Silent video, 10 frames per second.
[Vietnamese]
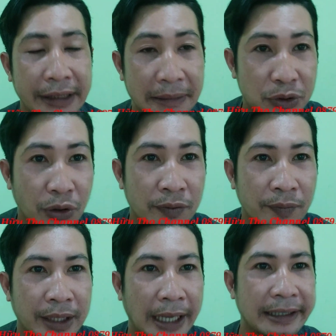chìm xuống
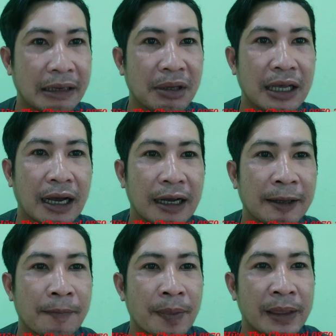tại vì bây giờ
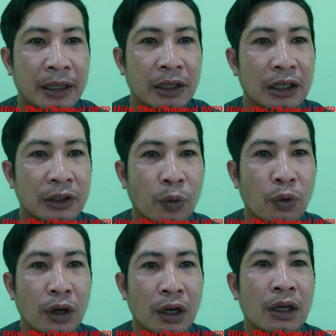á do
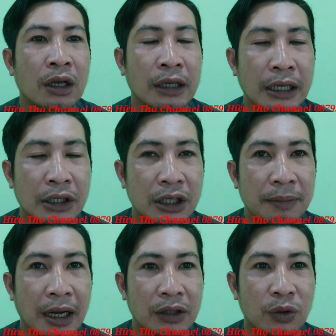chủ ờ, cái người
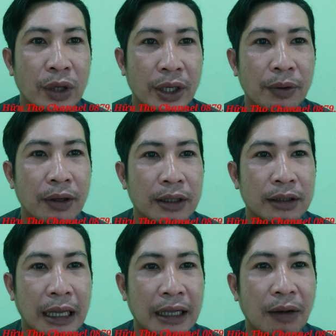mà chủ yếu á, ờ,
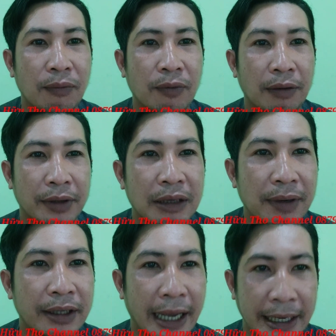tấn công vào những cái
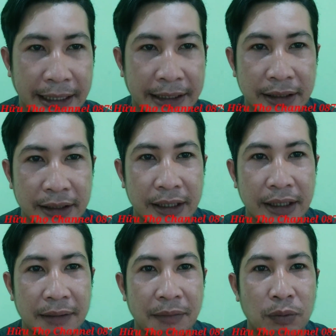vấn đề này
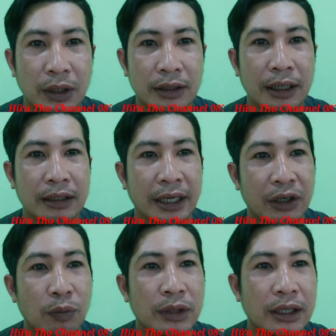thì ờ, mục đích đó, thì
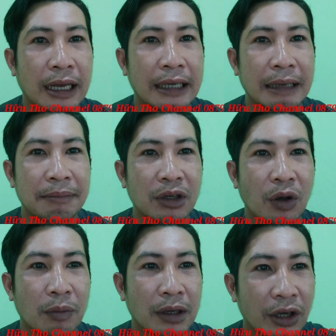cũng chính là anh thám tư
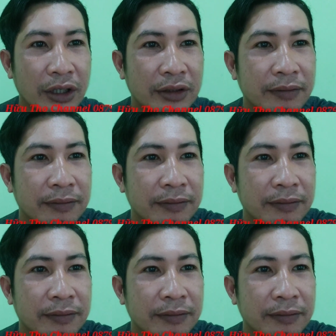cung mà thôi